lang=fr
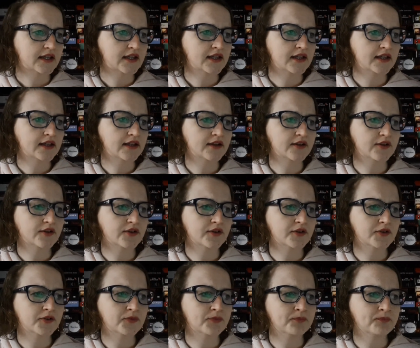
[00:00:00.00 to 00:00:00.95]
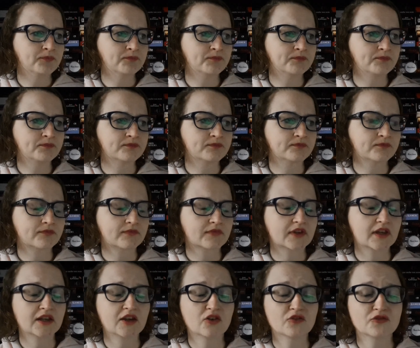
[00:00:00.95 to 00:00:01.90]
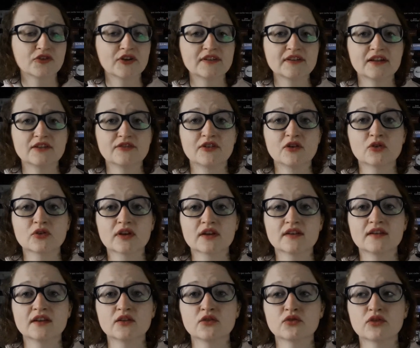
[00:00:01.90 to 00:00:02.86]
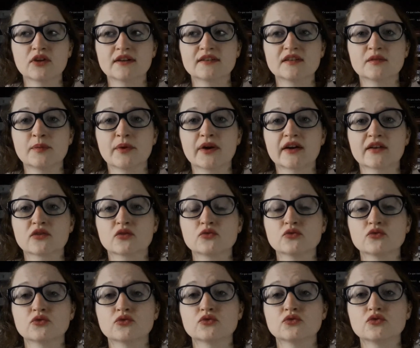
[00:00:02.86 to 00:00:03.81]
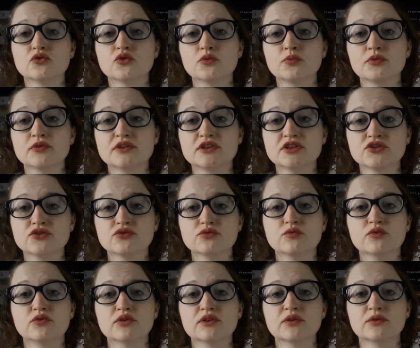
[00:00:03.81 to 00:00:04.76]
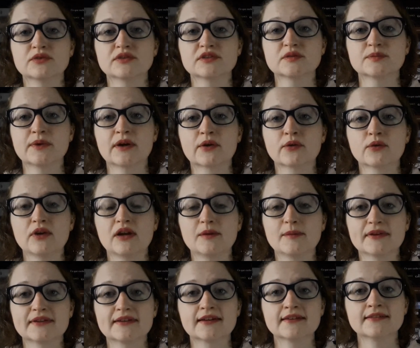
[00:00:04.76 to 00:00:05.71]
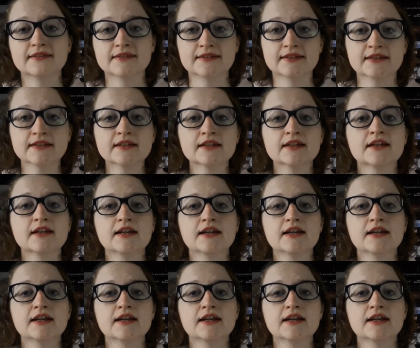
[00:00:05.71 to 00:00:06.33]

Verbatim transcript: et en fait elle va enquêter sur la disparition de deux petits jumeaux qui ont disparu à la maternité